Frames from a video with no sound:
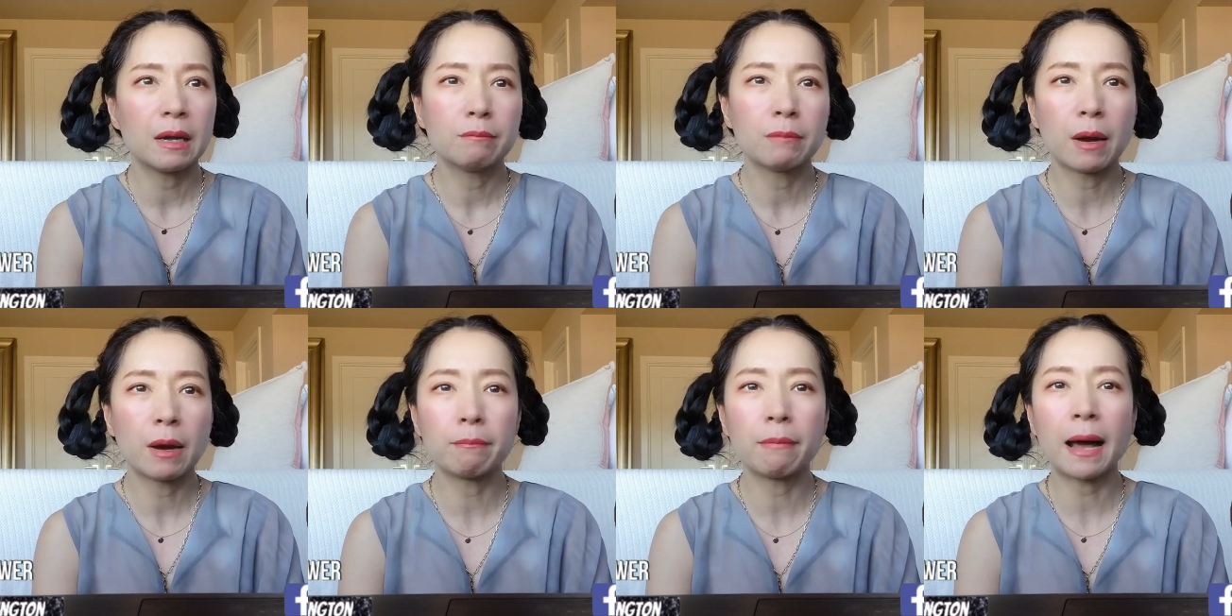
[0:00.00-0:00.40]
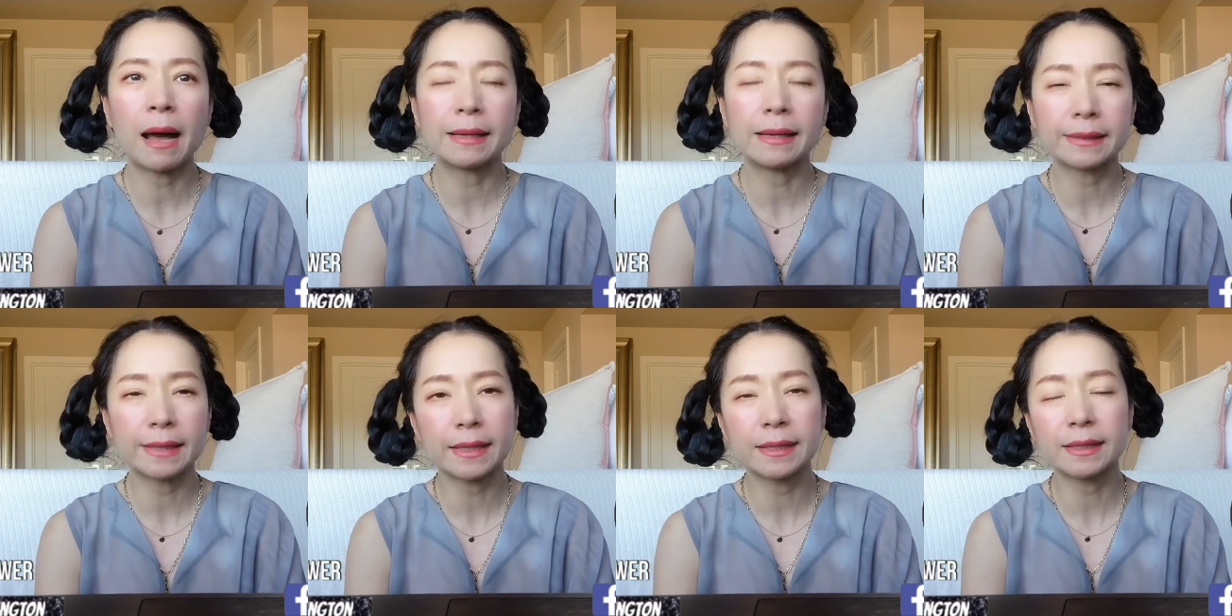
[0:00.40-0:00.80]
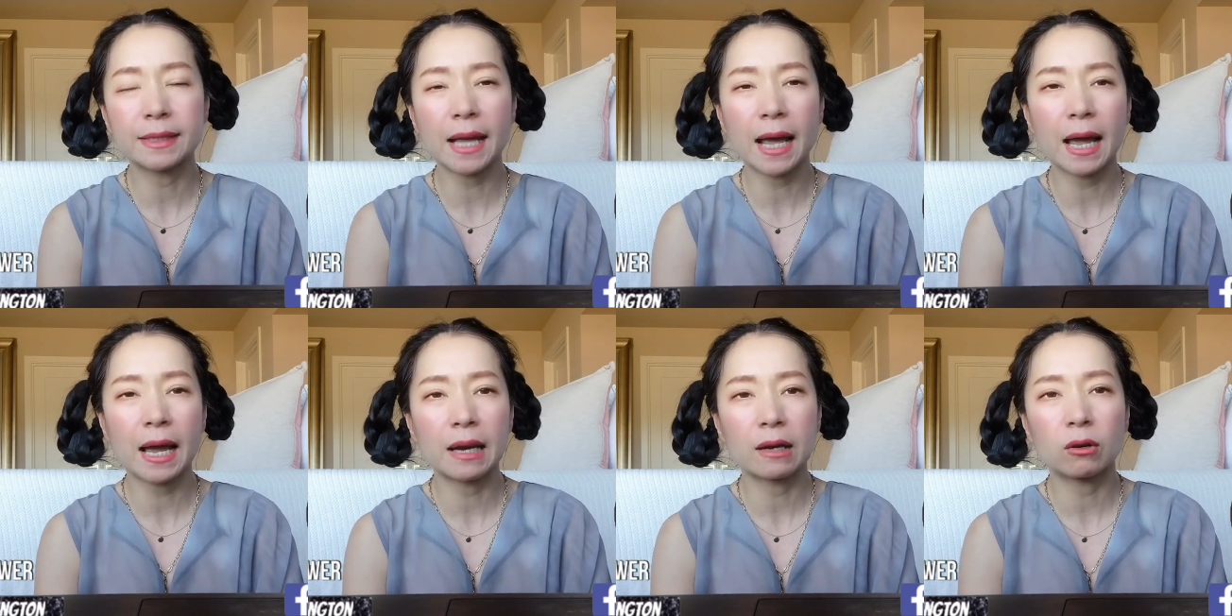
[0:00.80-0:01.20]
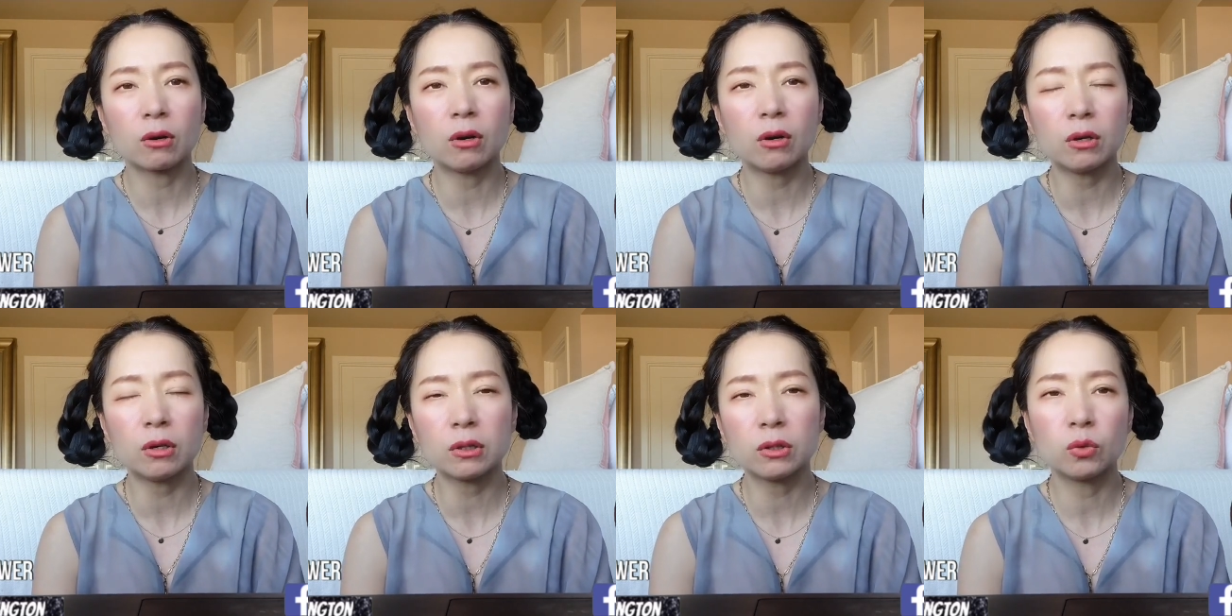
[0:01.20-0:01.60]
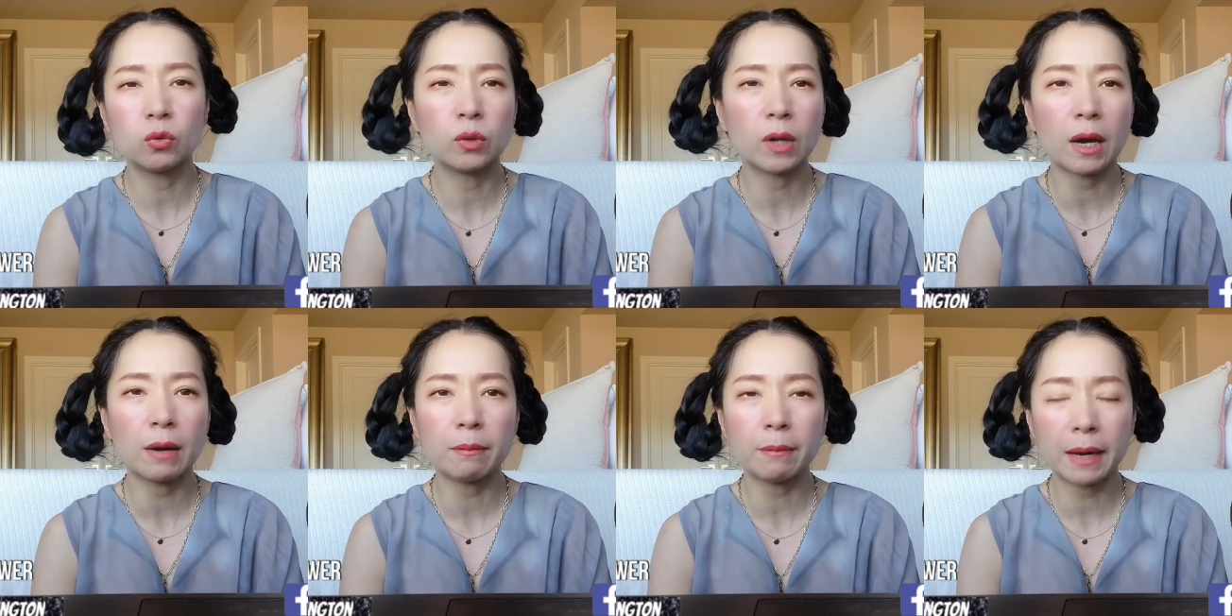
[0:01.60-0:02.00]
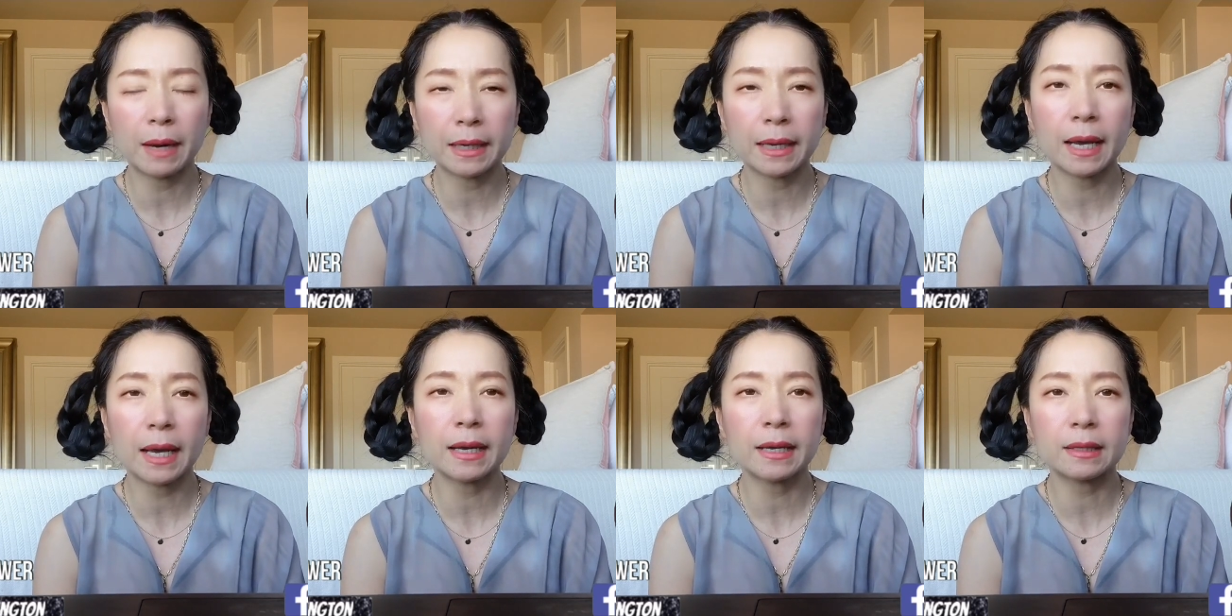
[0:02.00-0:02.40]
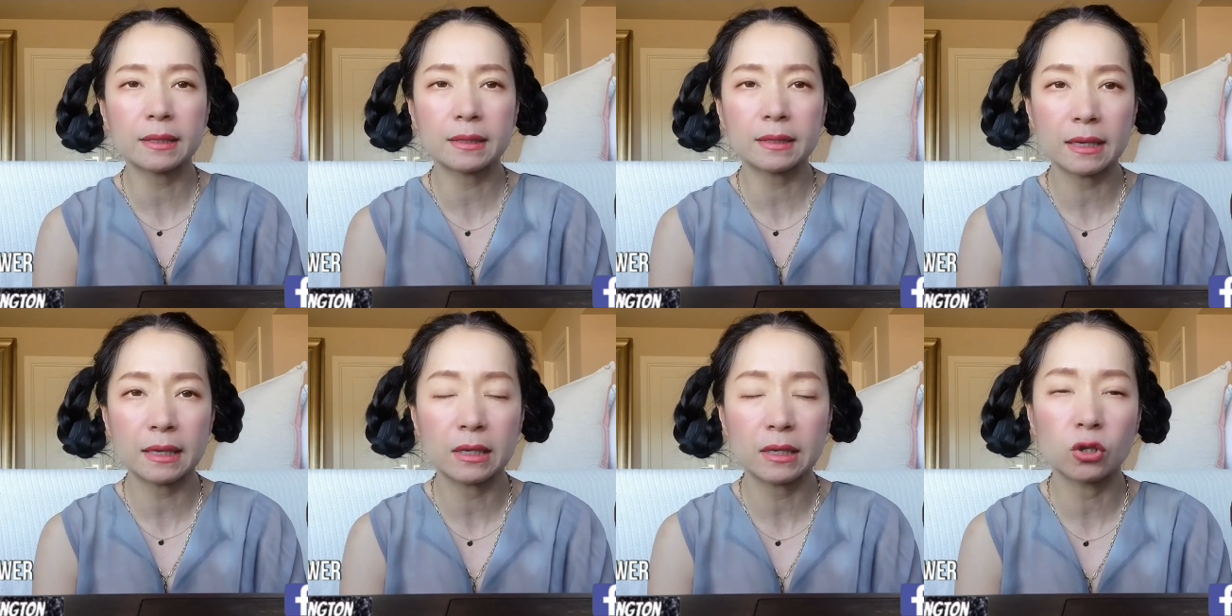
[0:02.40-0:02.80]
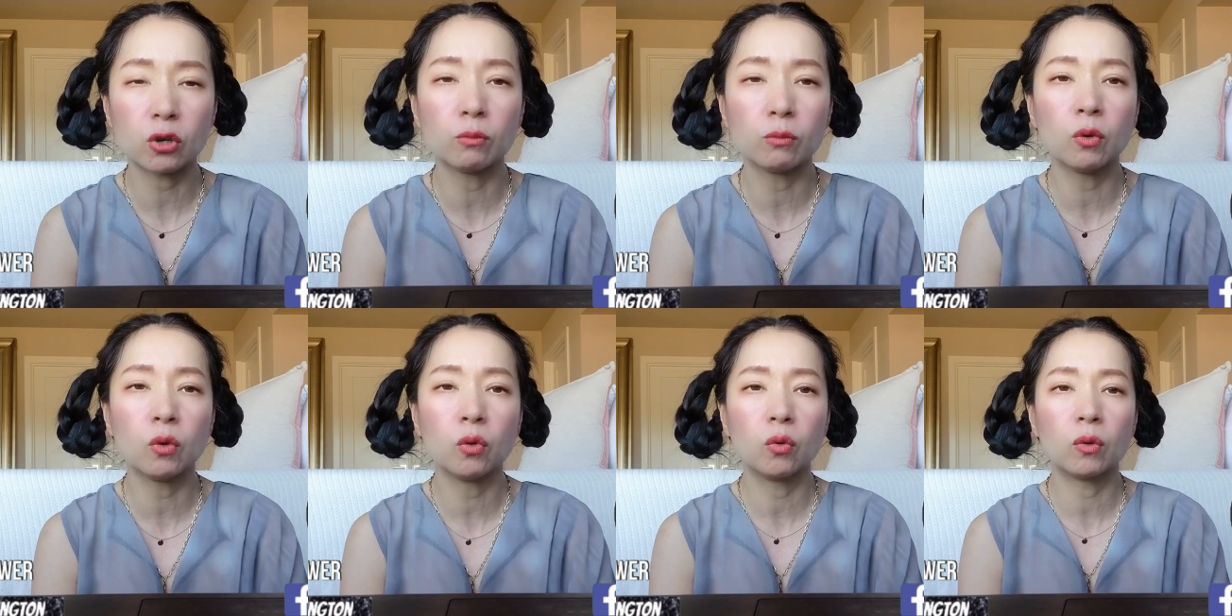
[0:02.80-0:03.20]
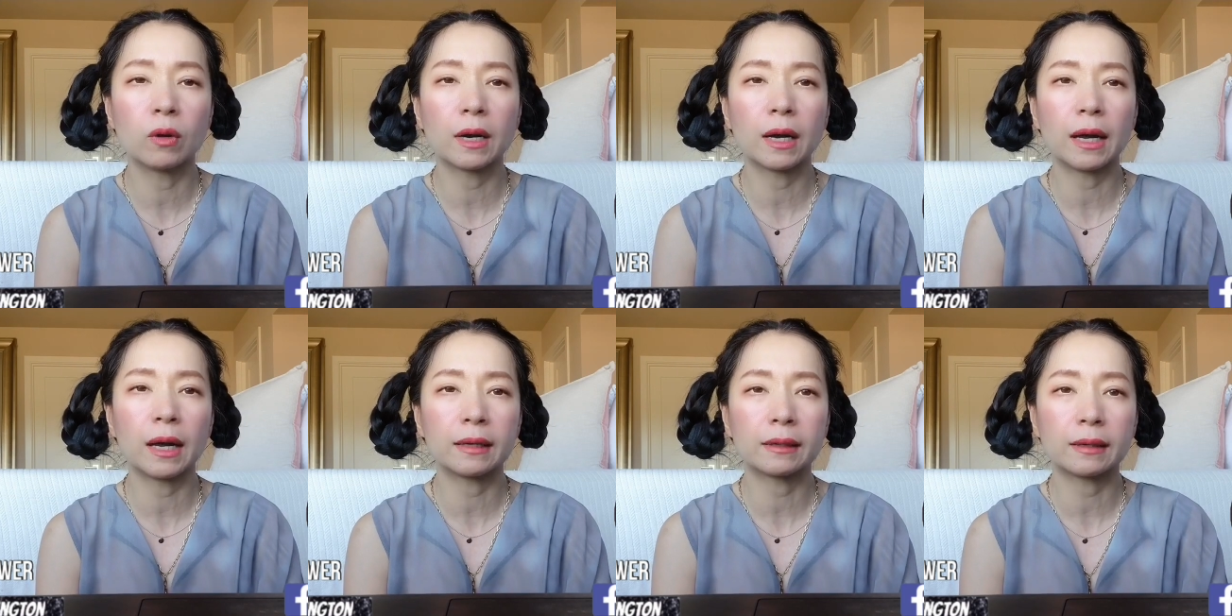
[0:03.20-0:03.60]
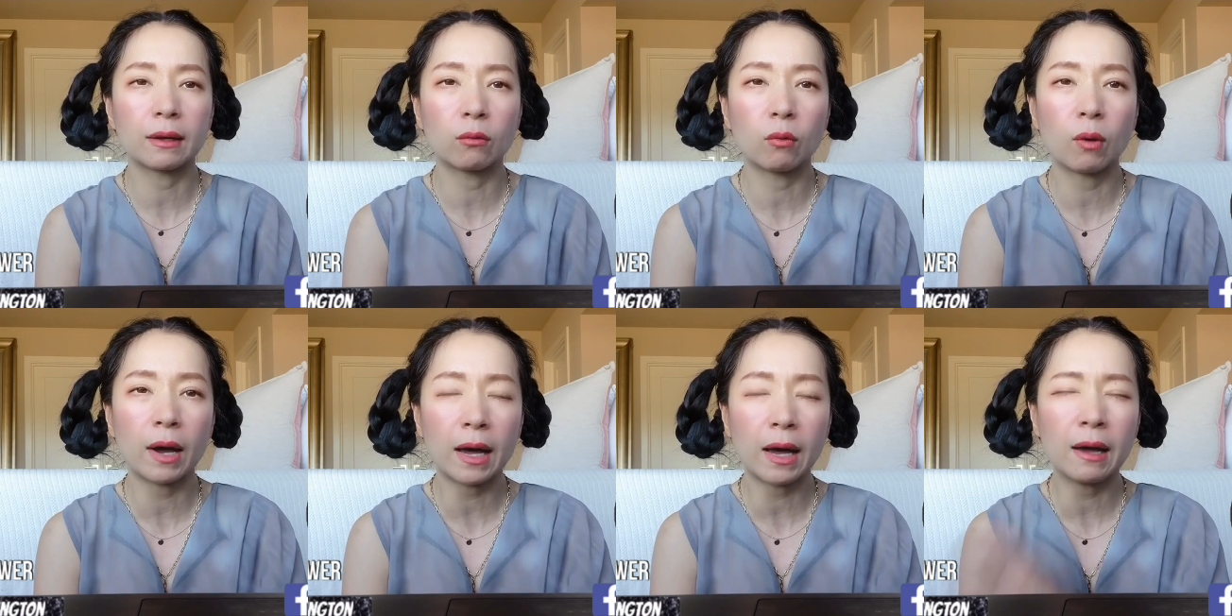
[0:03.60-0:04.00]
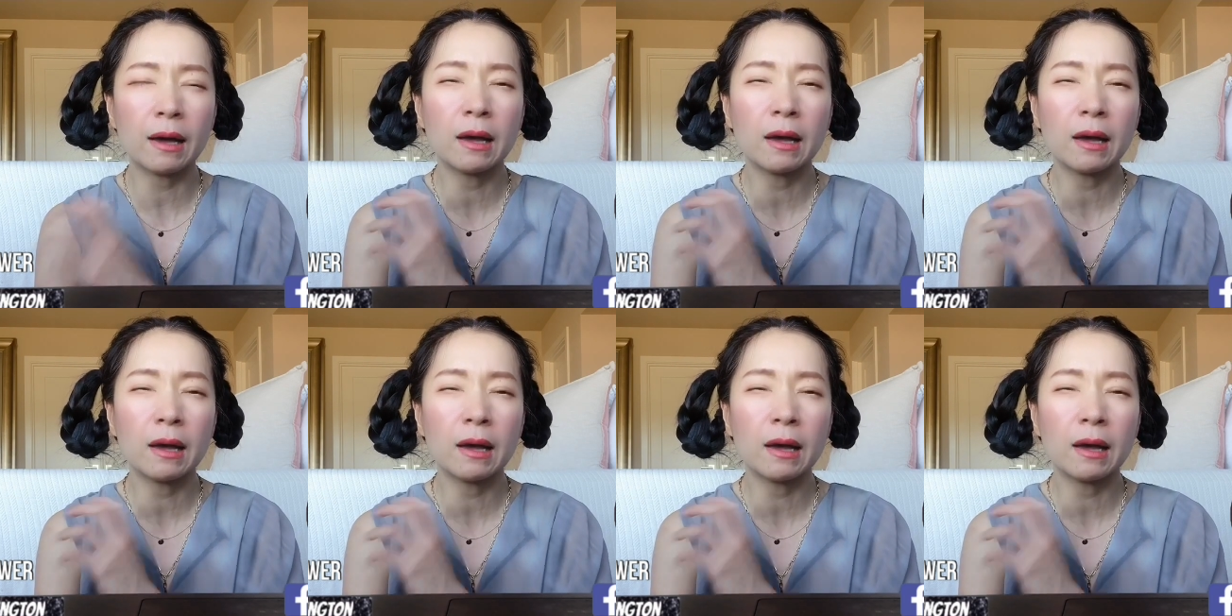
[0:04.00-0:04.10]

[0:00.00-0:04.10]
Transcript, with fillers: บางๆจางๆก็อยู่ได้ประมาณแค่สี่ชั่วโมงค่ะแต่ว่า